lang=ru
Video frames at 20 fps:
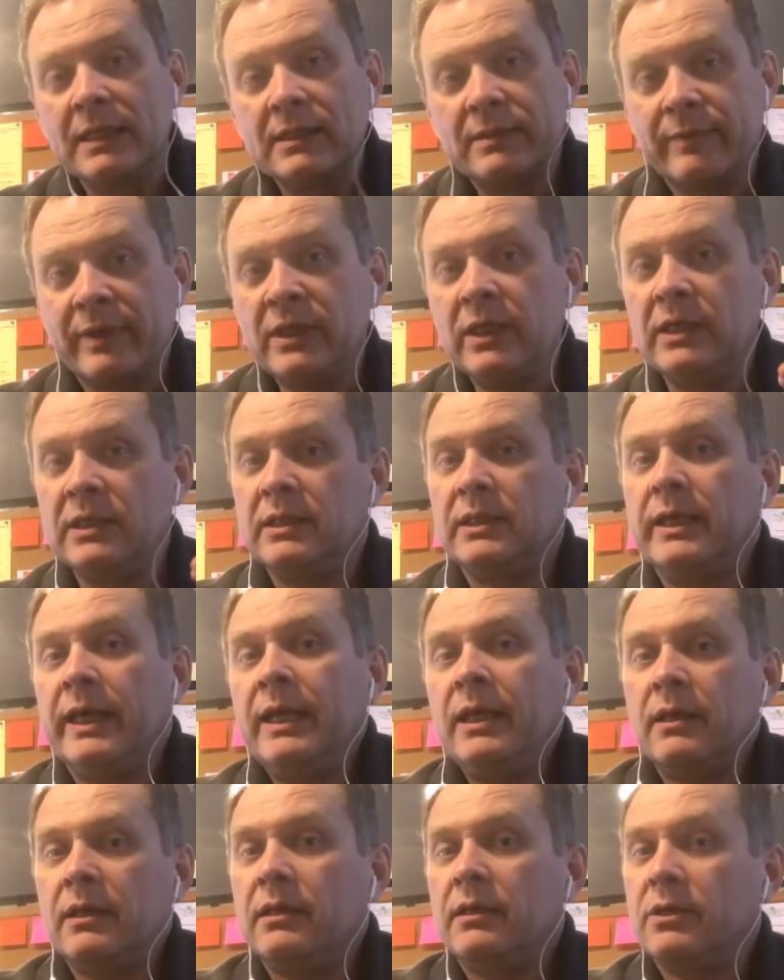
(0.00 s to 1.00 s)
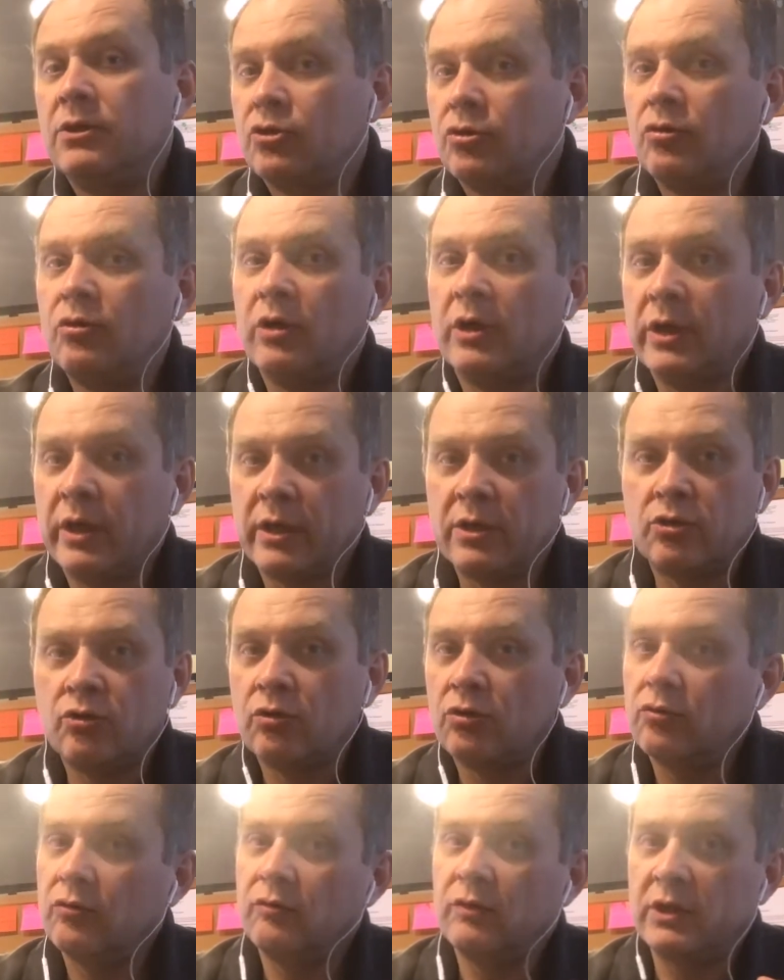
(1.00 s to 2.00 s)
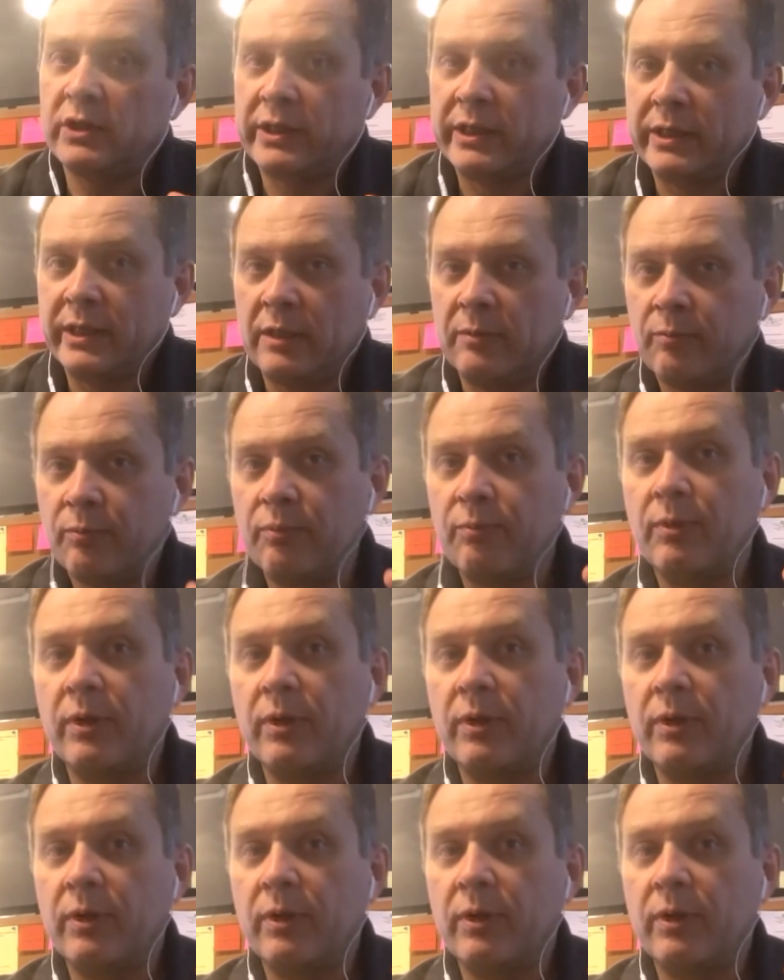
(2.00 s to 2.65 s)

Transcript: Смотрите, я еще я хочу одну вещь сказать.